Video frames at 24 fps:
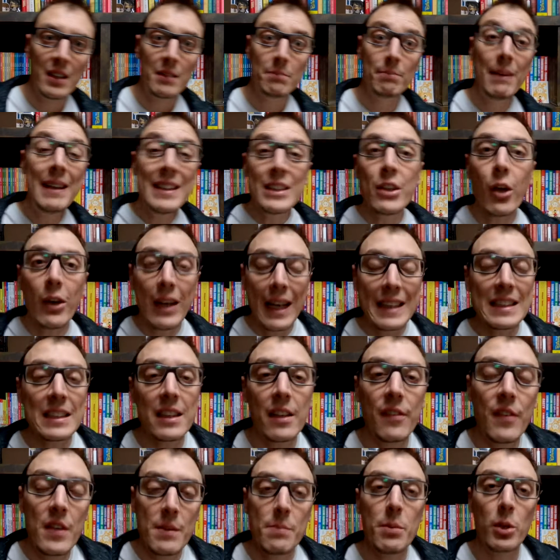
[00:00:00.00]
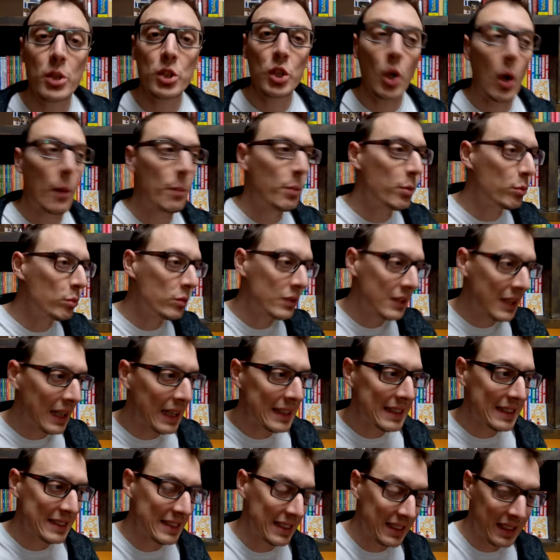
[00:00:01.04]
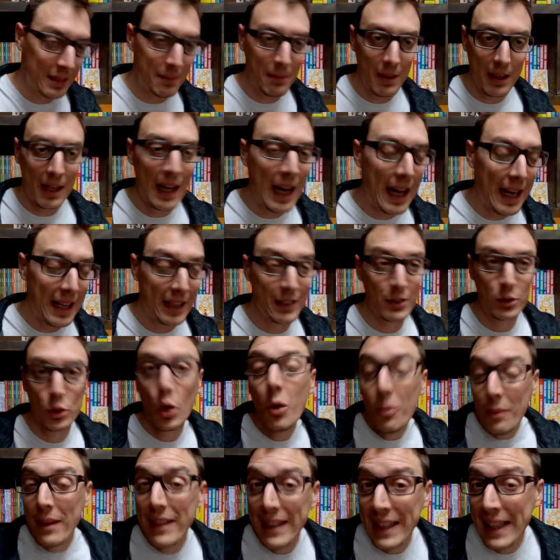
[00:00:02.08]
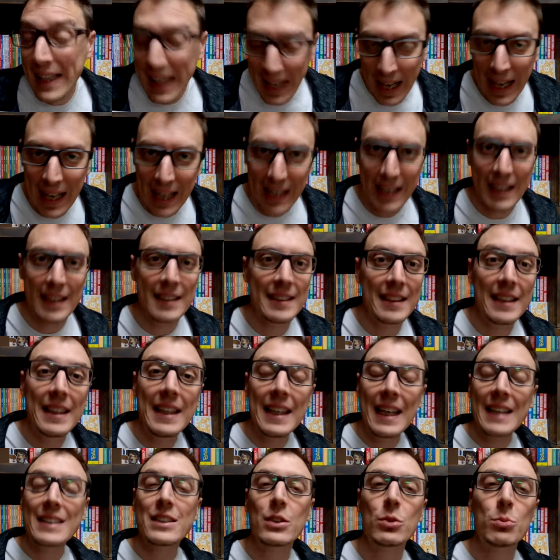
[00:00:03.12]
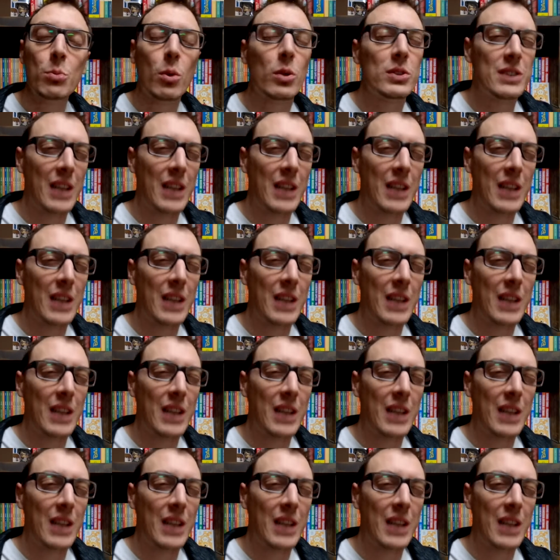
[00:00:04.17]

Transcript: Bentornati nel Fisbio Show, puntata settimanale domenicale dedicata al numero